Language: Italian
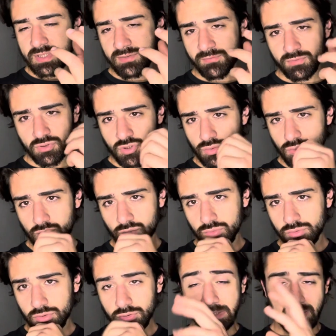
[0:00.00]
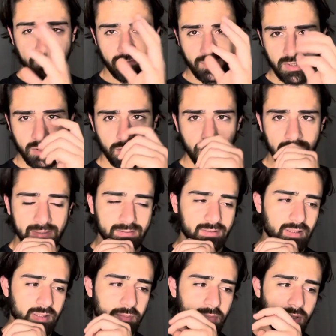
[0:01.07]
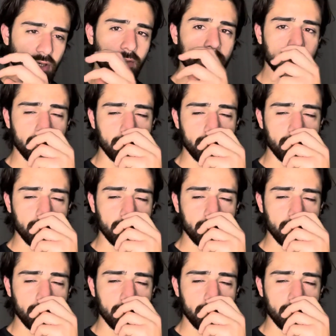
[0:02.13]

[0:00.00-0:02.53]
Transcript: fosse un lutto, tra virgolette, però